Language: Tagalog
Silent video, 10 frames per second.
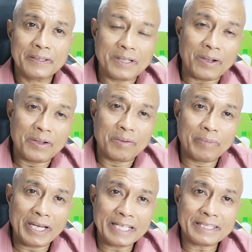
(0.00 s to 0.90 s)
So,
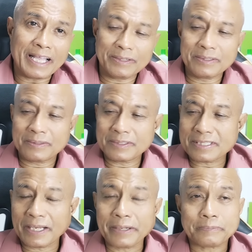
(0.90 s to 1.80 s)
balik tayo doon
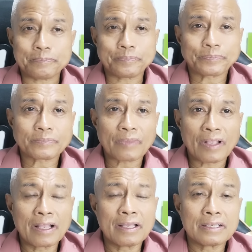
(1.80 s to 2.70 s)
sa ano?
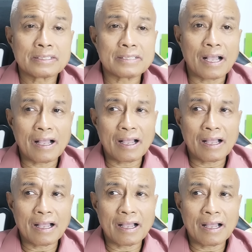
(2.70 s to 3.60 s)
Sa
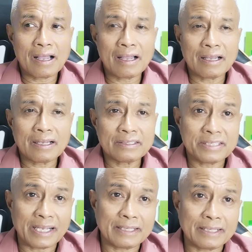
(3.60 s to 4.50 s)

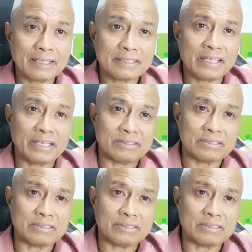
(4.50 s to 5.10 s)
charter change.